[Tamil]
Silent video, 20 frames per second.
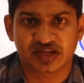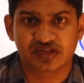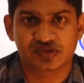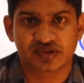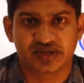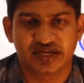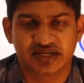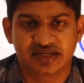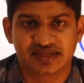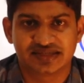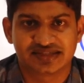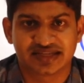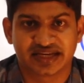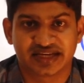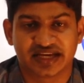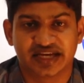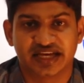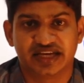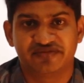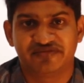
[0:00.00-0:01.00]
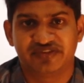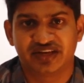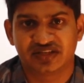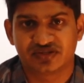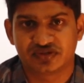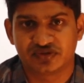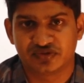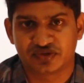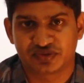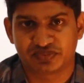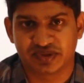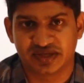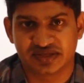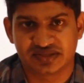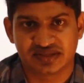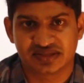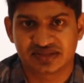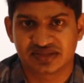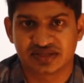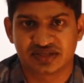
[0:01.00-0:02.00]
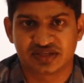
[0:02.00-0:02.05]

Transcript: So it is an invasive species.